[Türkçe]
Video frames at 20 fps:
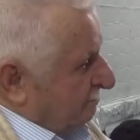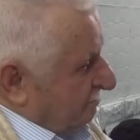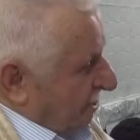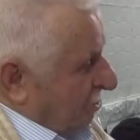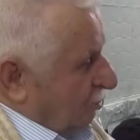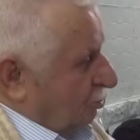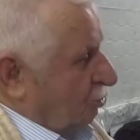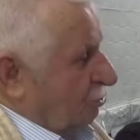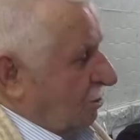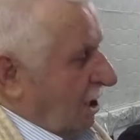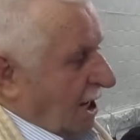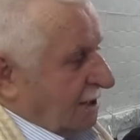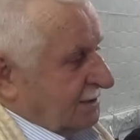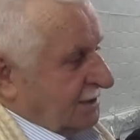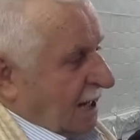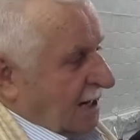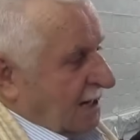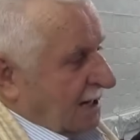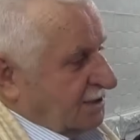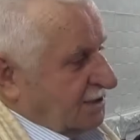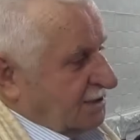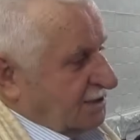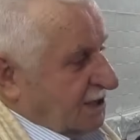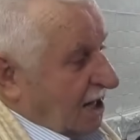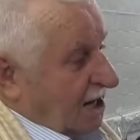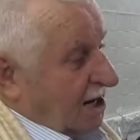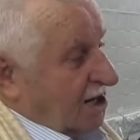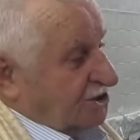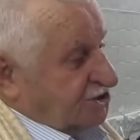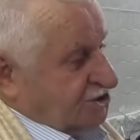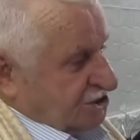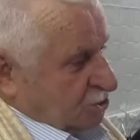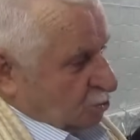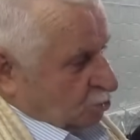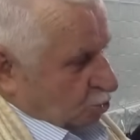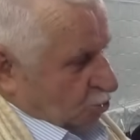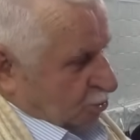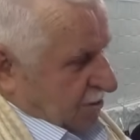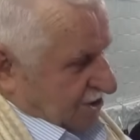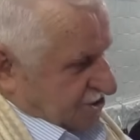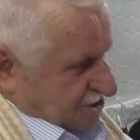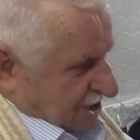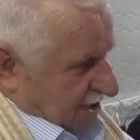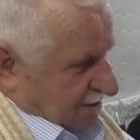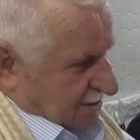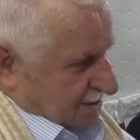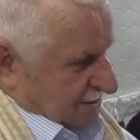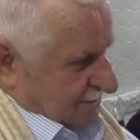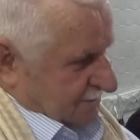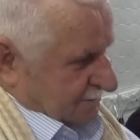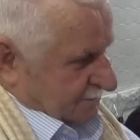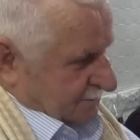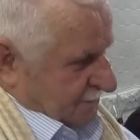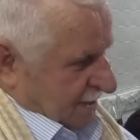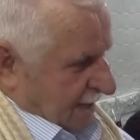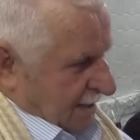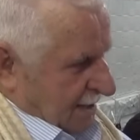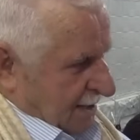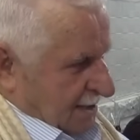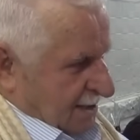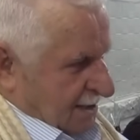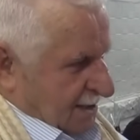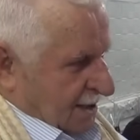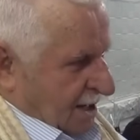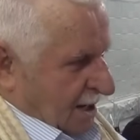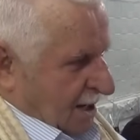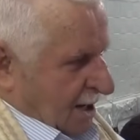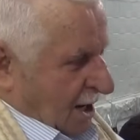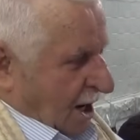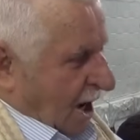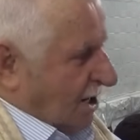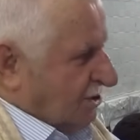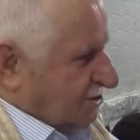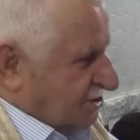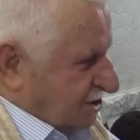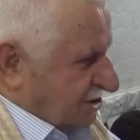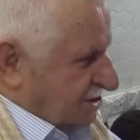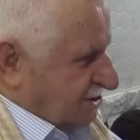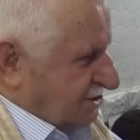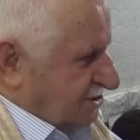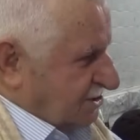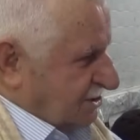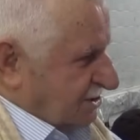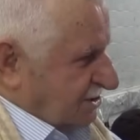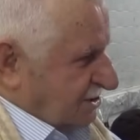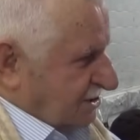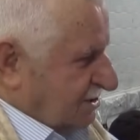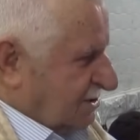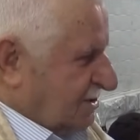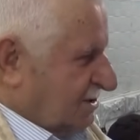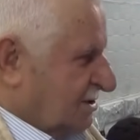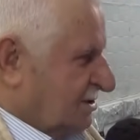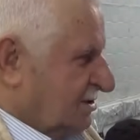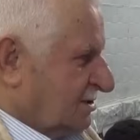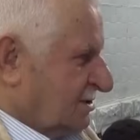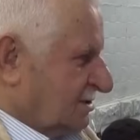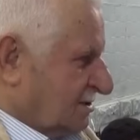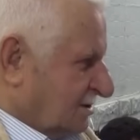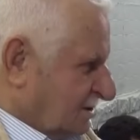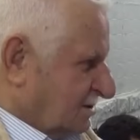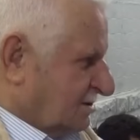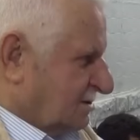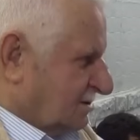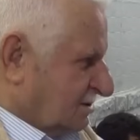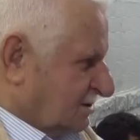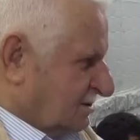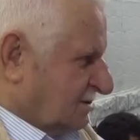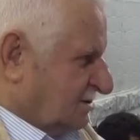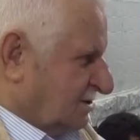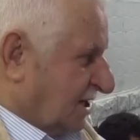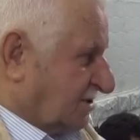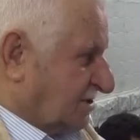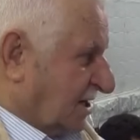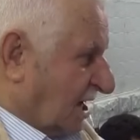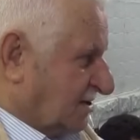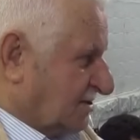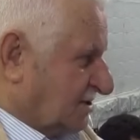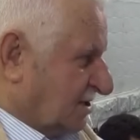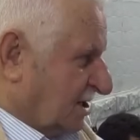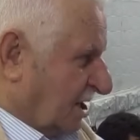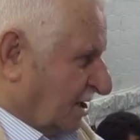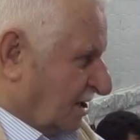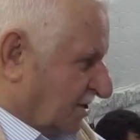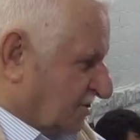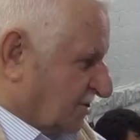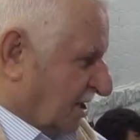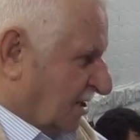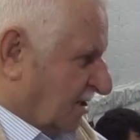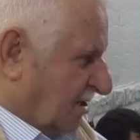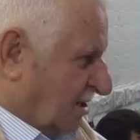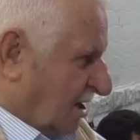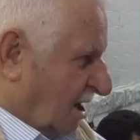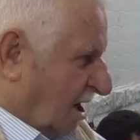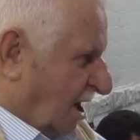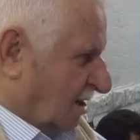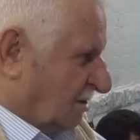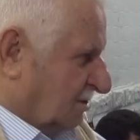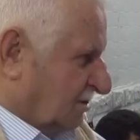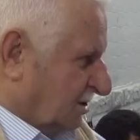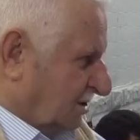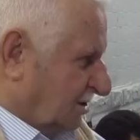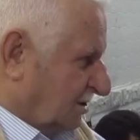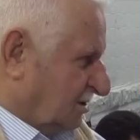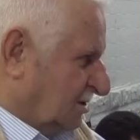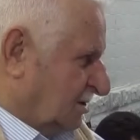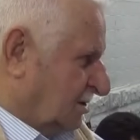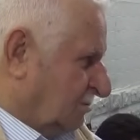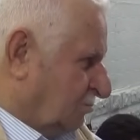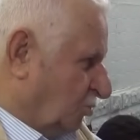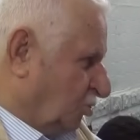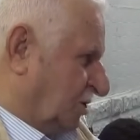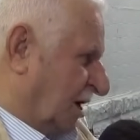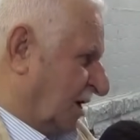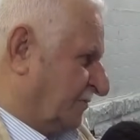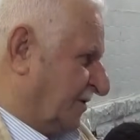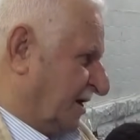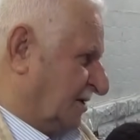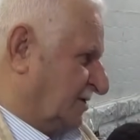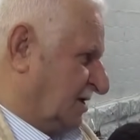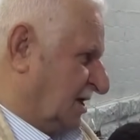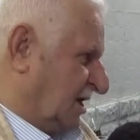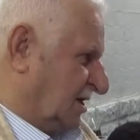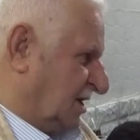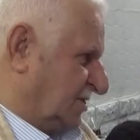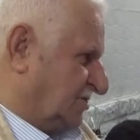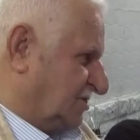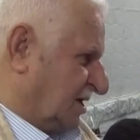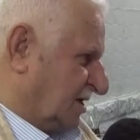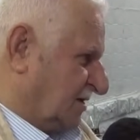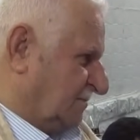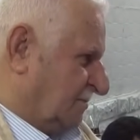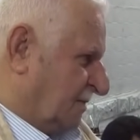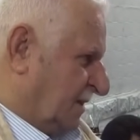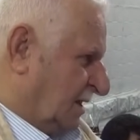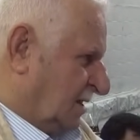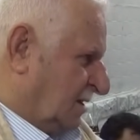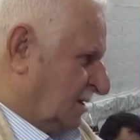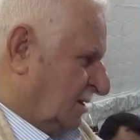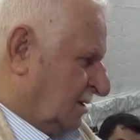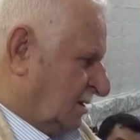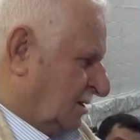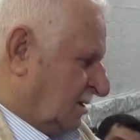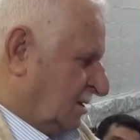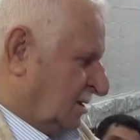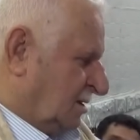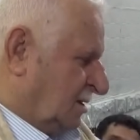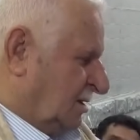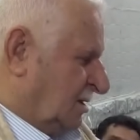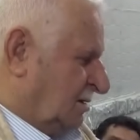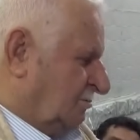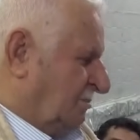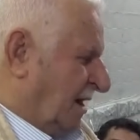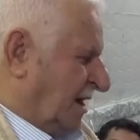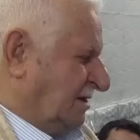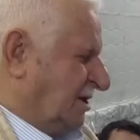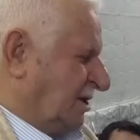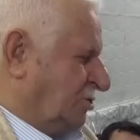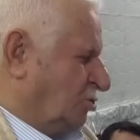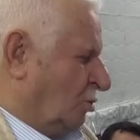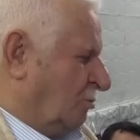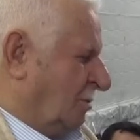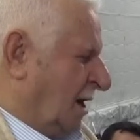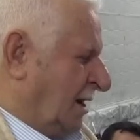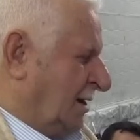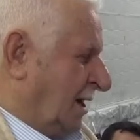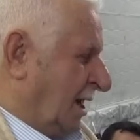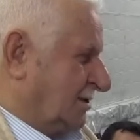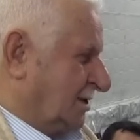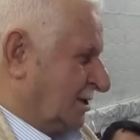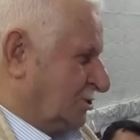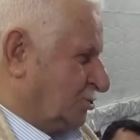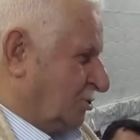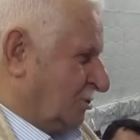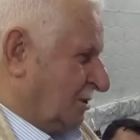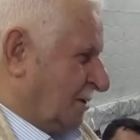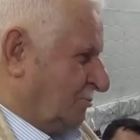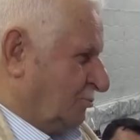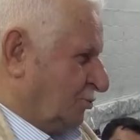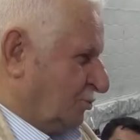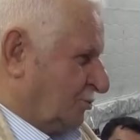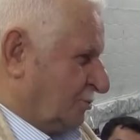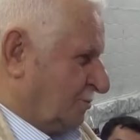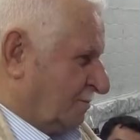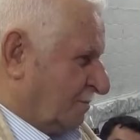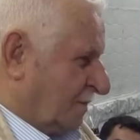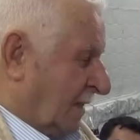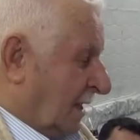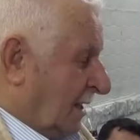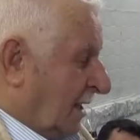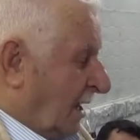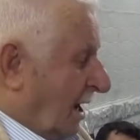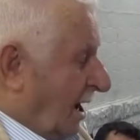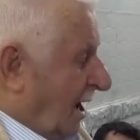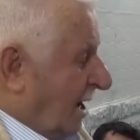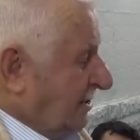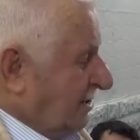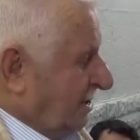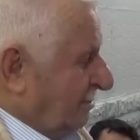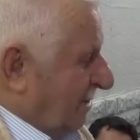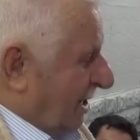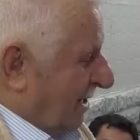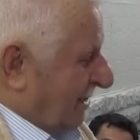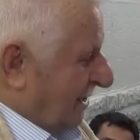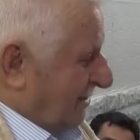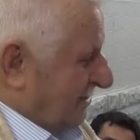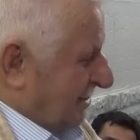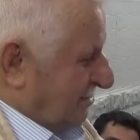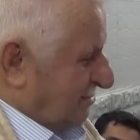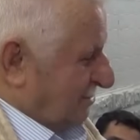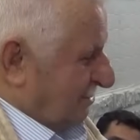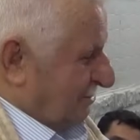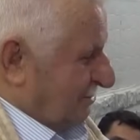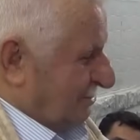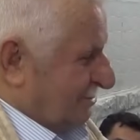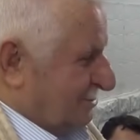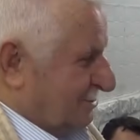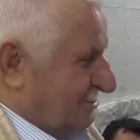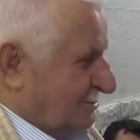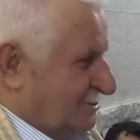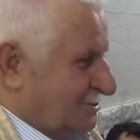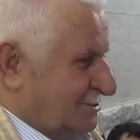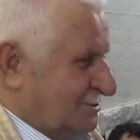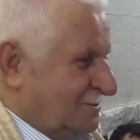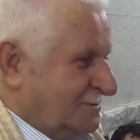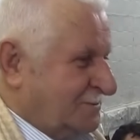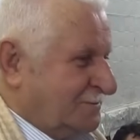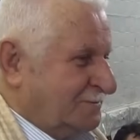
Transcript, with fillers: bir gün adalet terazisi kurulacak. Haksız cezasını alacak. Haklı mükafatını alacak. Ben de, de o manada söylemiyorum. Hangi manada söylüyorsunuz?